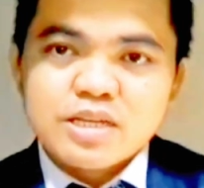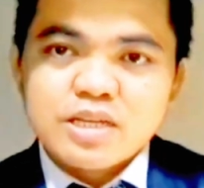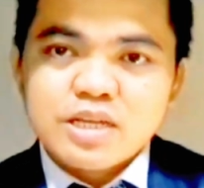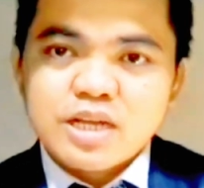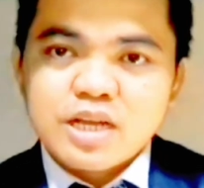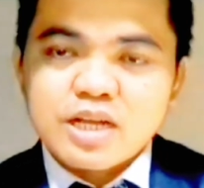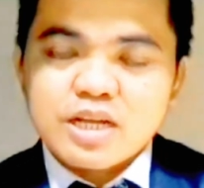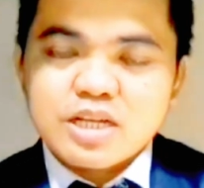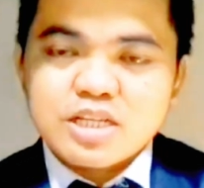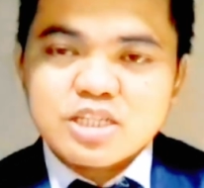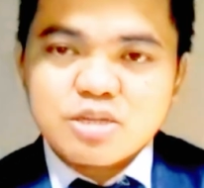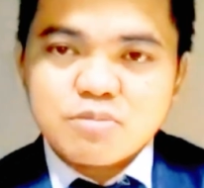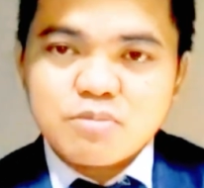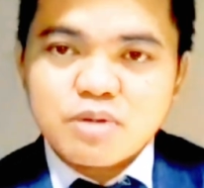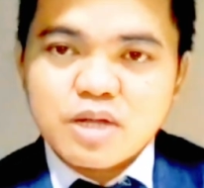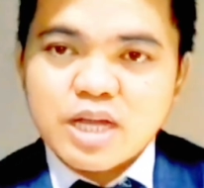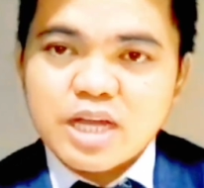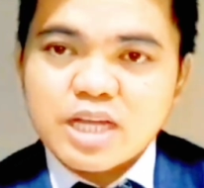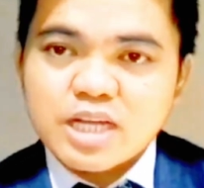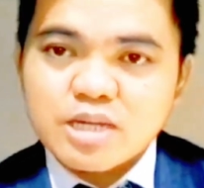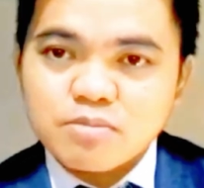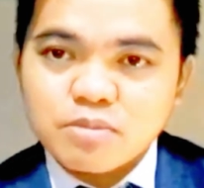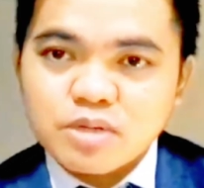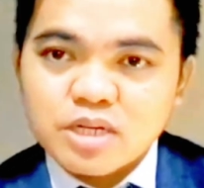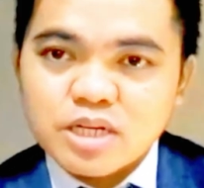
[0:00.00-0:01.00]
Hanggang sa
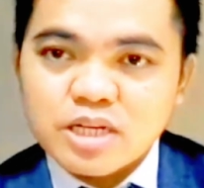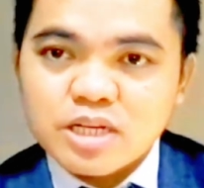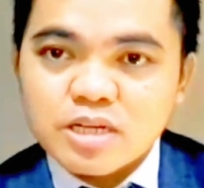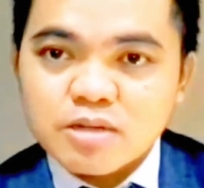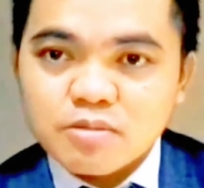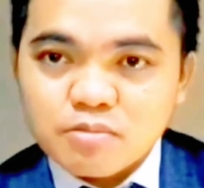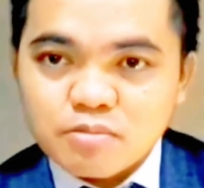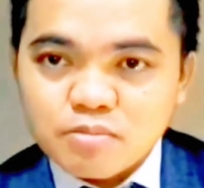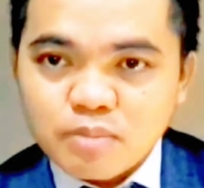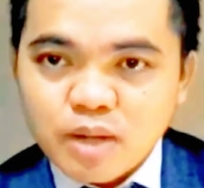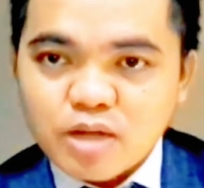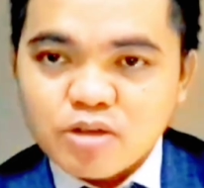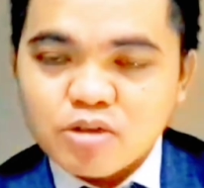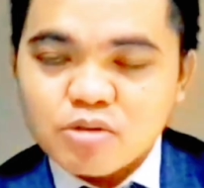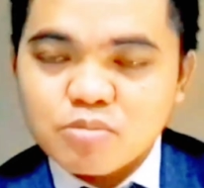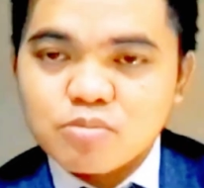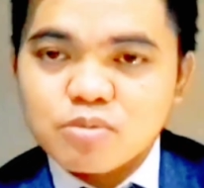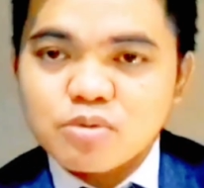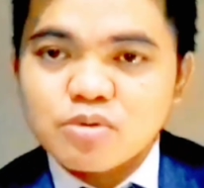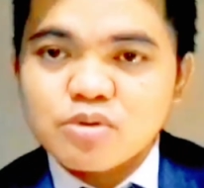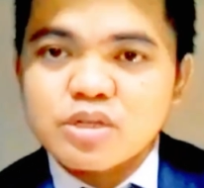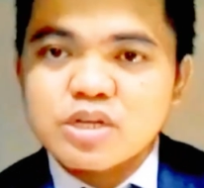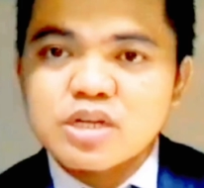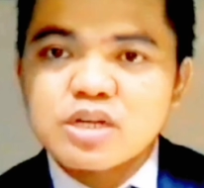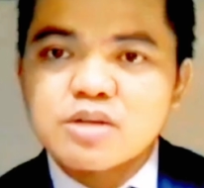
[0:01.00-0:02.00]
makahanap ka ng bagong
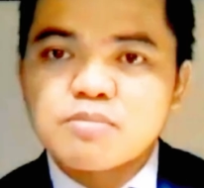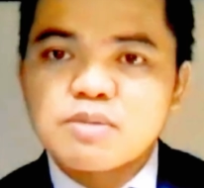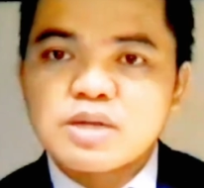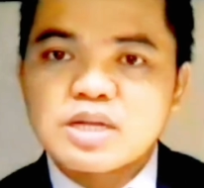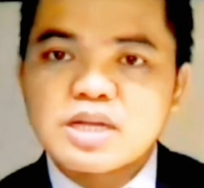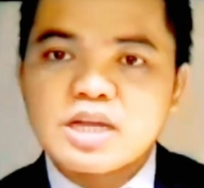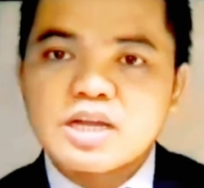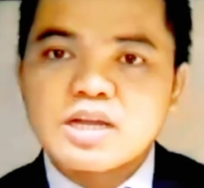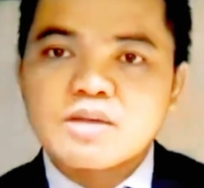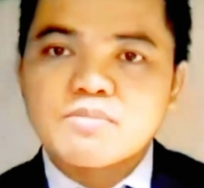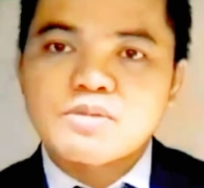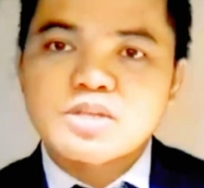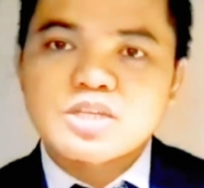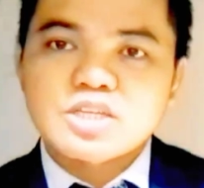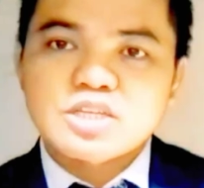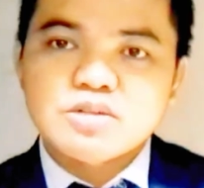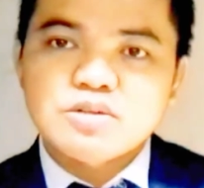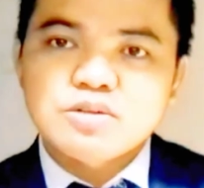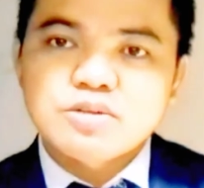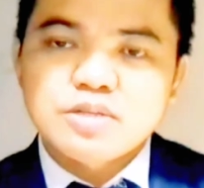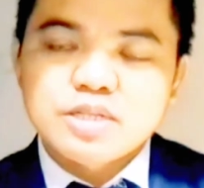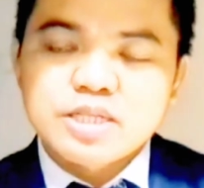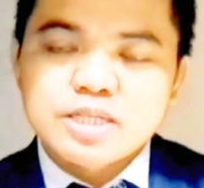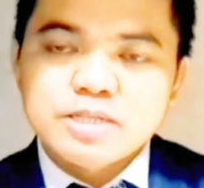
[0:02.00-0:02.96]
employer na magkakapil sa'yo.